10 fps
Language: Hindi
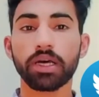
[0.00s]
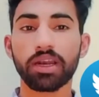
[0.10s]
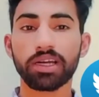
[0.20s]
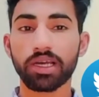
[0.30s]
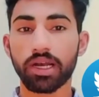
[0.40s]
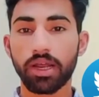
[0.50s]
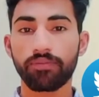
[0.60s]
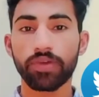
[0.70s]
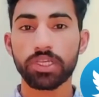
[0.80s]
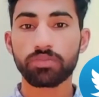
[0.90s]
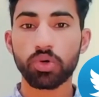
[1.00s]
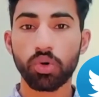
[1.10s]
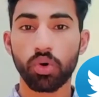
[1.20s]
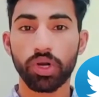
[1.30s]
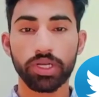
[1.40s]
टारगेट करना है
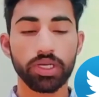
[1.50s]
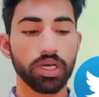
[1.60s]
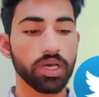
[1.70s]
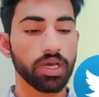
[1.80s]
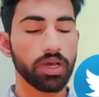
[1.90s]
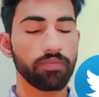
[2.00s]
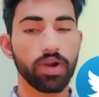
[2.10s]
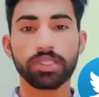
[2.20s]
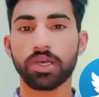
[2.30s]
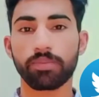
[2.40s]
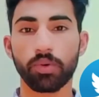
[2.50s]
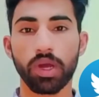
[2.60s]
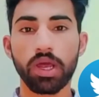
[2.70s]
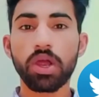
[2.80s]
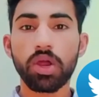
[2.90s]
फेसबुक और व्हाट्सएप को है